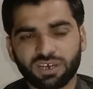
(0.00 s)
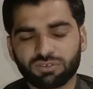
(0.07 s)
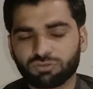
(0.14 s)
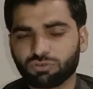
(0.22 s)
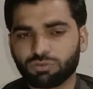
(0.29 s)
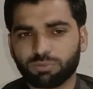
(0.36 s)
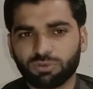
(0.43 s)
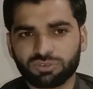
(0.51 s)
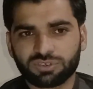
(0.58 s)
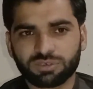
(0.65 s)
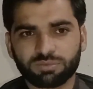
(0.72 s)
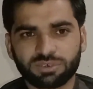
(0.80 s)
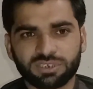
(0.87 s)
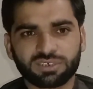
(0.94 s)
आज वो बहुत
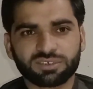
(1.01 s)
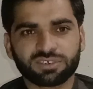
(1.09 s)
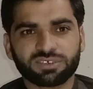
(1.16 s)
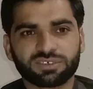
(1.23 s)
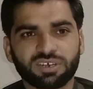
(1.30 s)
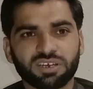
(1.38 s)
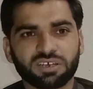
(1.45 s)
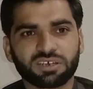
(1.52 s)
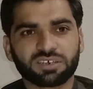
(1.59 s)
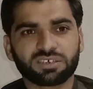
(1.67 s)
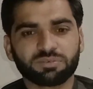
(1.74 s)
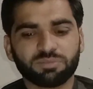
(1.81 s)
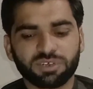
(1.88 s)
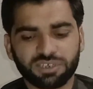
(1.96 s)
ज़बरदस्त थी श्रीलंका
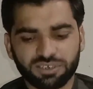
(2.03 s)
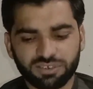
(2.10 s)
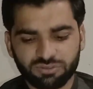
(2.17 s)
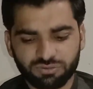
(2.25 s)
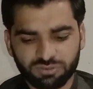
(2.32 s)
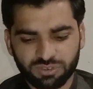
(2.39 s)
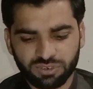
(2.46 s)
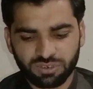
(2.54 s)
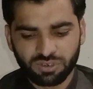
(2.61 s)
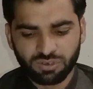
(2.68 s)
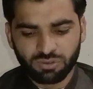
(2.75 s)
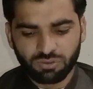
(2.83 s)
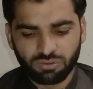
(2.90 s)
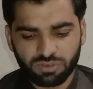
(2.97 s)
की बैटिंग जो थी
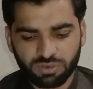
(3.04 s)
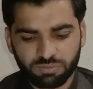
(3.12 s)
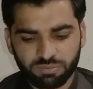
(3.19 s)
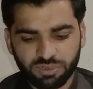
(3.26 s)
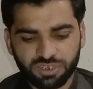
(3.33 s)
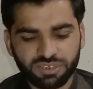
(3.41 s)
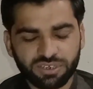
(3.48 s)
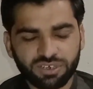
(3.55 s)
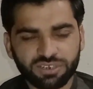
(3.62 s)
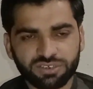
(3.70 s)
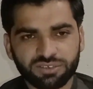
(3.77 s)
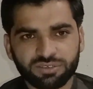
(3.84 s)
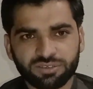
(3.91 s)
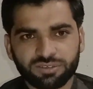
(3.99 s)
वो कम्प्लीटली